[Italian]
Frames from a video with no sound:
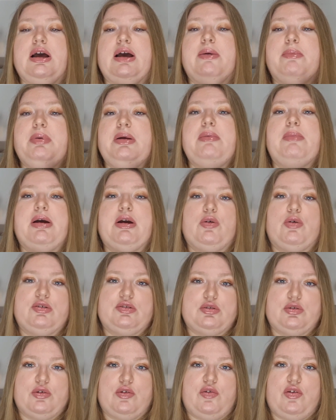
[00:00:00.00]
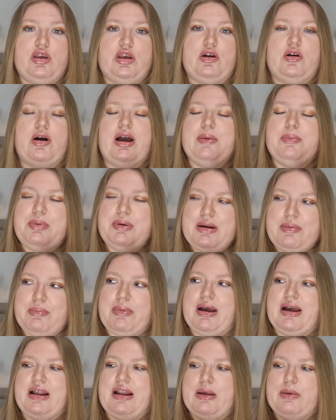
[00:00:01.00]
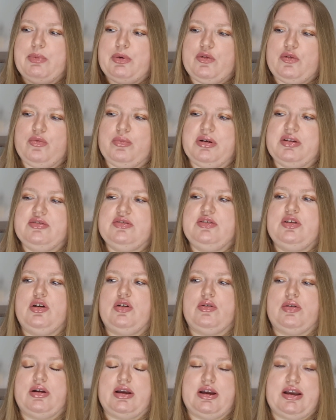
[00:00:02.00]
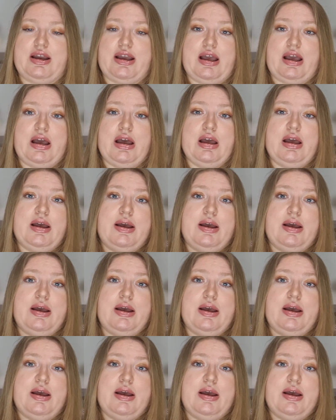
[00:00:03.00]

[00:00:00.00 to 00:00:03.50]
per me questo è fico e per me la profumazione che